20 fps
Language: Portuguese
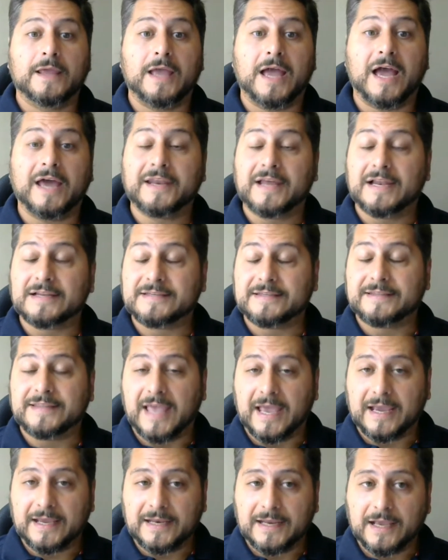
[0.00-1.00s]
Análise
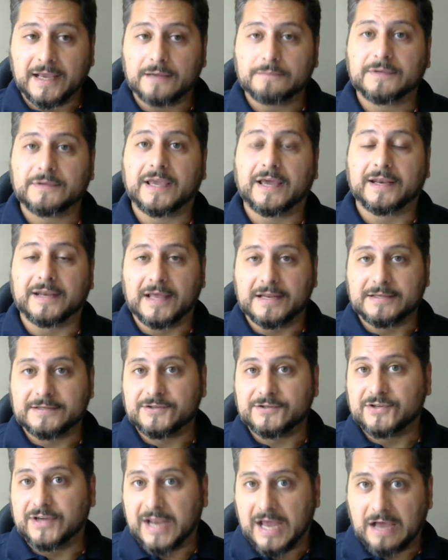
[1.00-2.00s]
técnica, que é análise
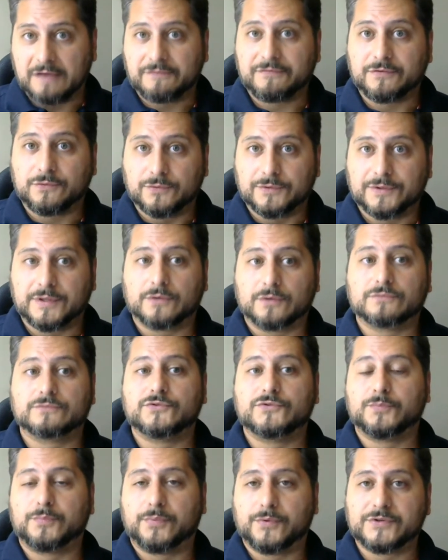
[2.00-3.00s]
de gráfico, então
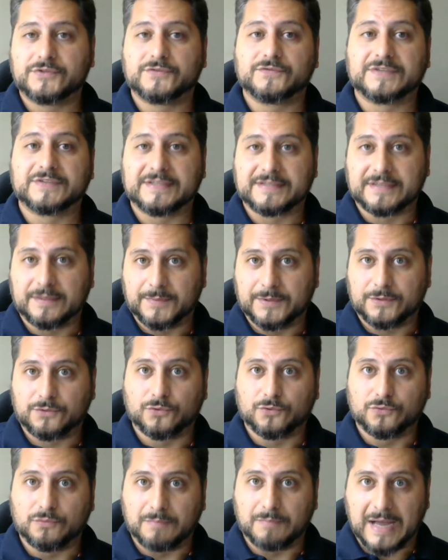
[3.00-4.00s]
depois de você saber
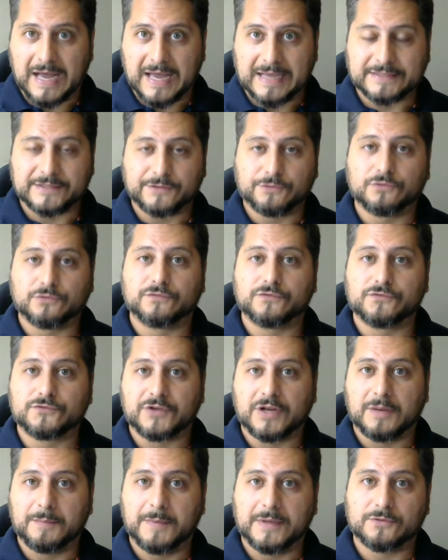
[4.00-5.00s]
todo o básico do
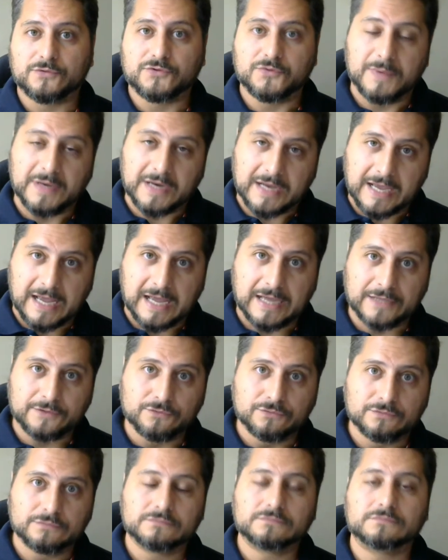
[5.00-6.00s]
funcionamento de
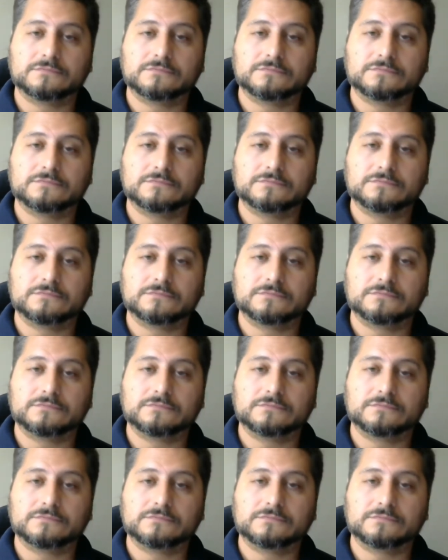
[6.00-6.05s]
mercado,